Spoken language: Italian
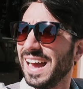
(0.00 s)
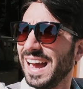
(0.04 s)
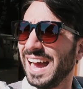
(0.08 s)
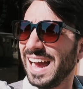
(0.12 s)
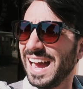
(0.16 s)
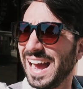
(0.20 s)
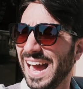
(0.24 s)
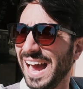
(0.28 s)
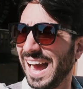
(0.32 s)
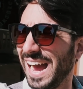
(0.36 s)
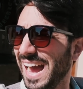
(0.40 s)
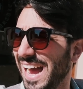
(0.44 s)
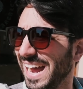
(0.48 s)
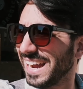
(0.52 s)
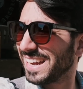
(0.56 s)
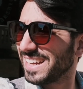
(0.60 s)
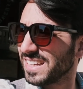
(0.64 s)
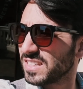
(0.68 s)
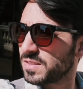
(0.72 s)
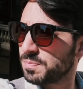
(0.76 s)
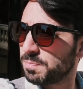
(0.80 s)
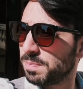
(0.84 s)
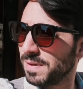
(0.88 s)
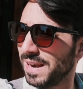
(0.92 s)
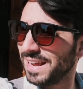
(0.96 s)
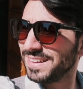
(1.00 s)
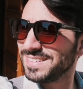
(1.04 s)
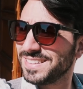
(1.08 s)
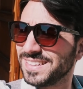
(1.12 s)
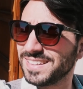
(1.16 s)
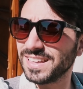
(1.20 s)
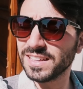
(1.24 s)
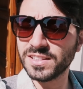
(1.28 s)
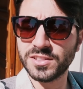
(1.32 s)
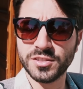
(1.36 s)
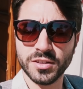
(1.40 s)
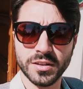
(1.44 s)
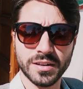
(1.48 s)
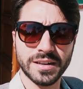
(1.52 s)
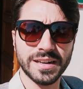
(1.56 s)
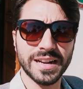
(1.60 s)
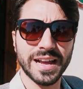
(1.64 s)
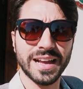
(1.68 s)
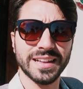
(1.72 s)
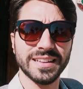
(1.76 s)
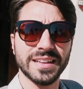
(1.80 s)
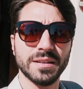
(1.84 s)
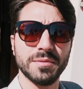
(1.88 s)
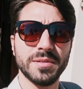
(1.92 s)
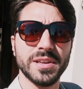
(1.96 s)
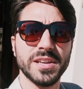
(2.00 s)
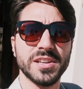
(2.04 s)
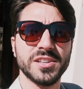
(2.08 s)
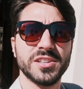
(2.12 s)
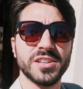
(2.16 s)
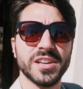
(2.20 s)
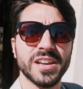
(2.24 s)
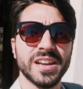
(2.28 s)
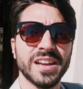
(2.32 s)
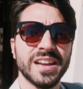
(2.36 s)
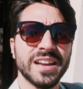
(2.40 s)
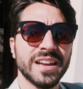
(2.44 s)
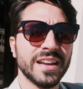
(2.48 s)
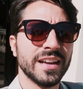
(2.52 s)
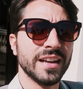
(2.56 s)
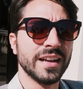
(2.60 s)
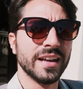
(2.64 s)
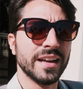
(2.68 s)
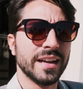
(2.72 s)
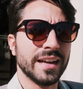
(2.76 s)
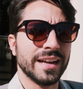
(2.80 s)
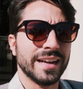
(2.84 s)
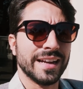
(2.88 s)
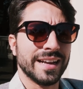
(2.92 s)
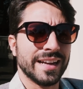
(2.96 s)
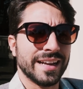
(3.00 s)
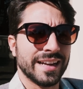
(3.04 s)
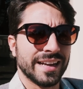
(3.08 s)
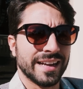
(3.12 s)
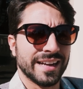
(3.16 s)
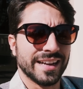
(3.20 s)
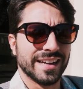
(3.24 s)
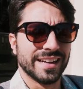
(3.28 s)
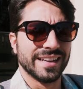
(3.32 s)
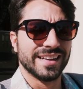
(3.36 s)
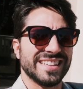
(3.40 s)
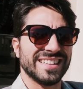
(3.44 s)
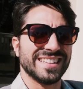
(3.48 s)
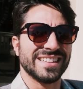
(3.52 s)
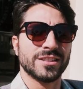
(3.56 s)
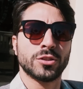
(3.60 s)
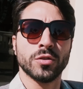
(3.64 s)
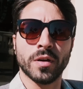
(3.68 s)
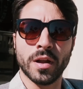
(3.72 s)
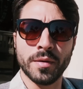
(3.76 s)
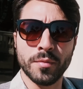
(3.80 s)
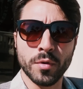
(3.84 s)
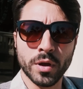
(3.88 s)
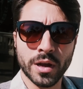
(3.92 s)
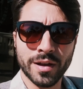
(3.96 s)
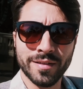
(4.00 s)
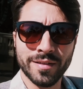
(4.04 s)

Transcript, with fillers: Ah, che splendida giornata amici. Dov'è il mio